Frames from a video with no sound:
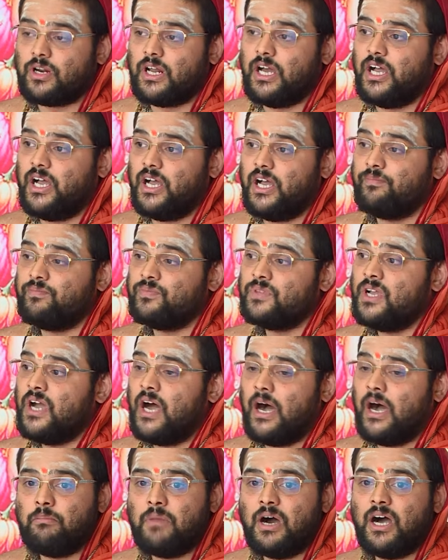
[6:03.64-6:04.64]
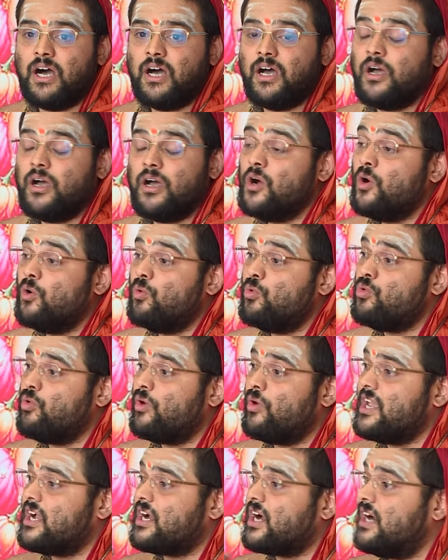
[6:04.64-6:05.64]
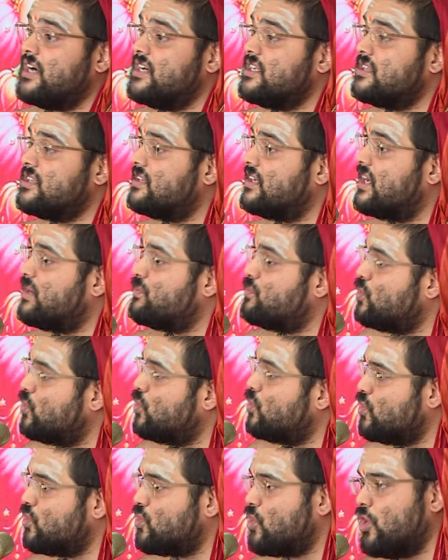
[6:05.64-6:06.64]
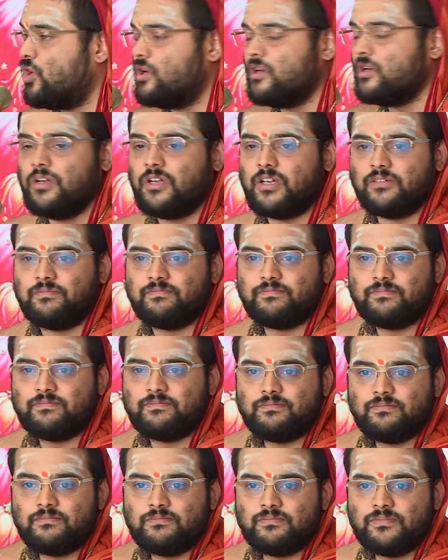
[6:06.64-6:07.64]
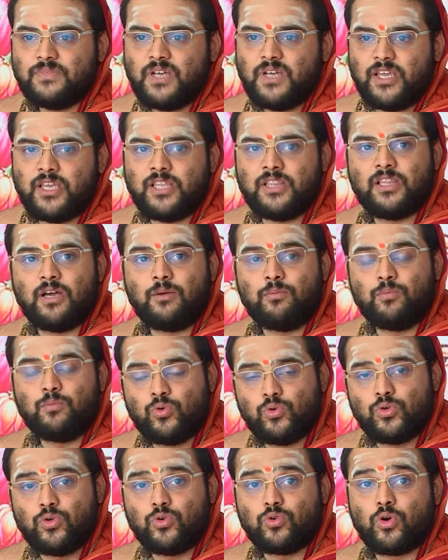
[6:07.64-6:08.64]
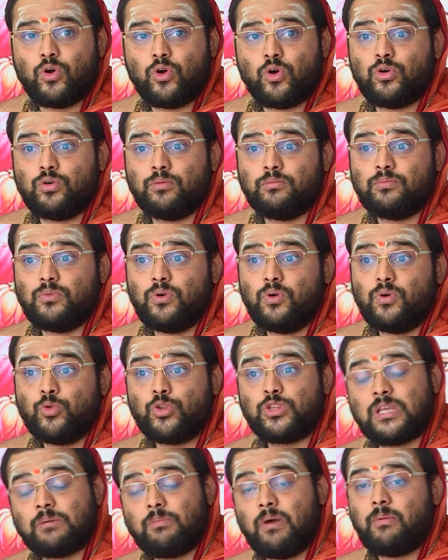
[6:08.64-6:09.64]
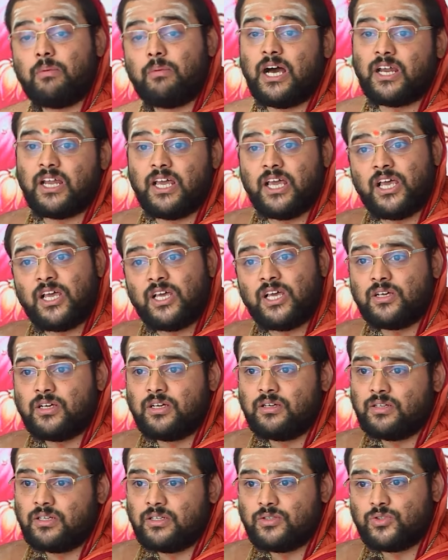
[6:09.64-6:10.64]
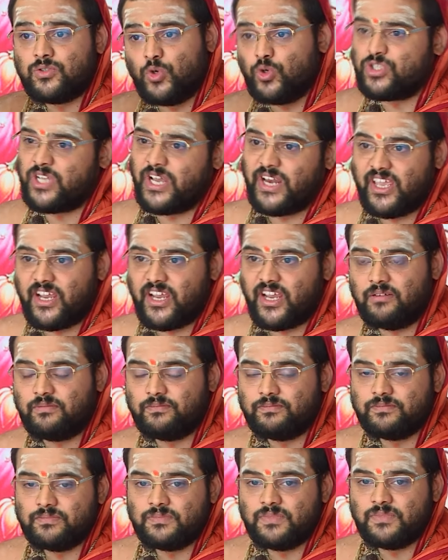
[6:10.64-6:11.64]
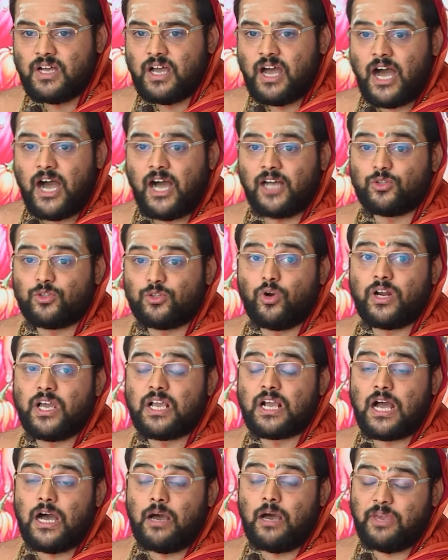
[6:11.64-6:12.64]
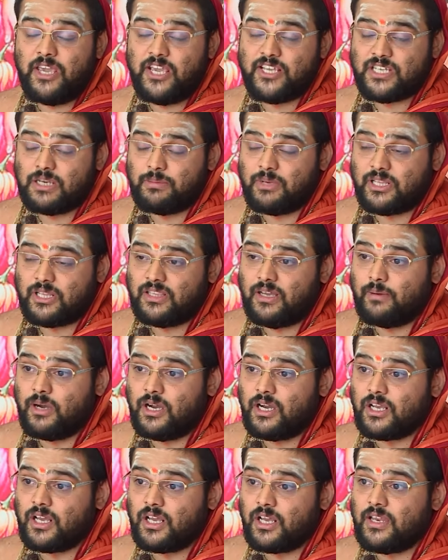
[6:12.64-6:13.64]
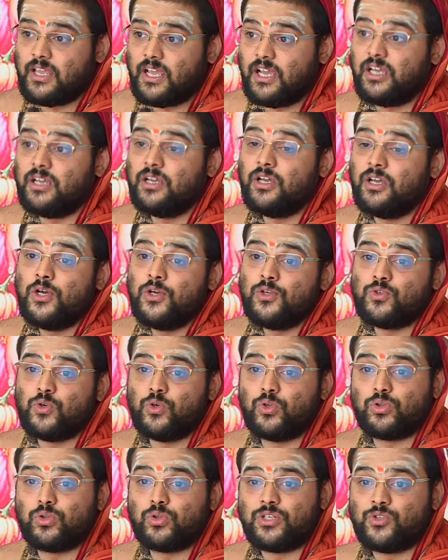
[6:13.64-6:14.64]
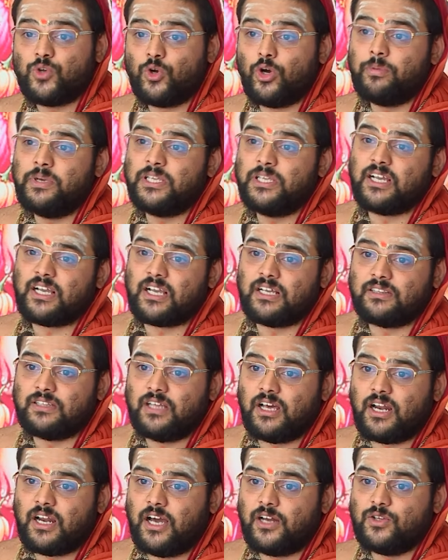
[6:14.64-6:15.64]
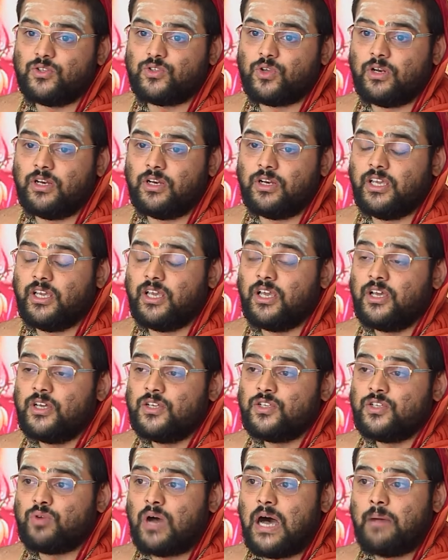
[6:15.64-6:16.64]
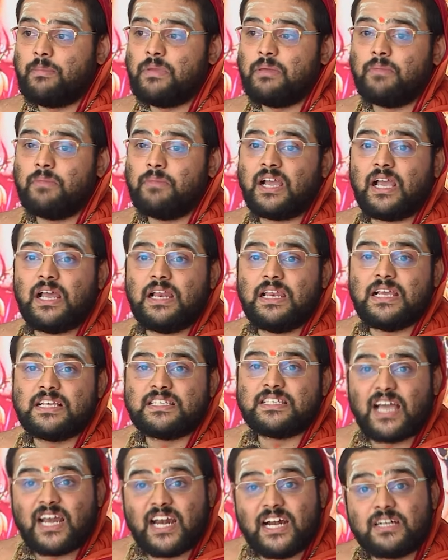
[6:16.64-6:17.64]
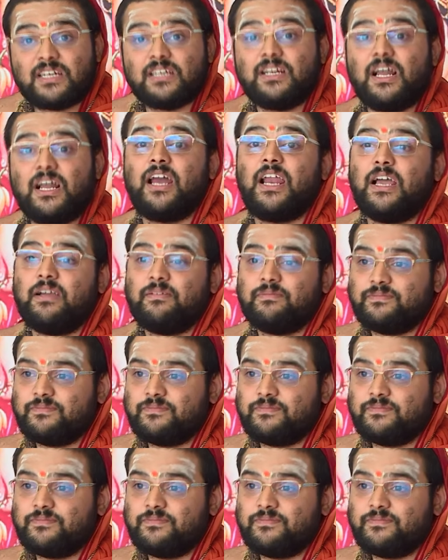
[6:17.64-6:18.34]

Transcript: சொல்றா அம்மா உன்னுடைய கழுத்துல மூணு கோடு இருக்கு இந்த மூணு கோடும் உத்தமமான சூச்சனைகள் அதோட காமேஷபத்த மாங்கல்ய சூத்திர சோபித்த கந்தரான்னு சொல்லி சுவாமி மங்கல்ய சரட்டுனால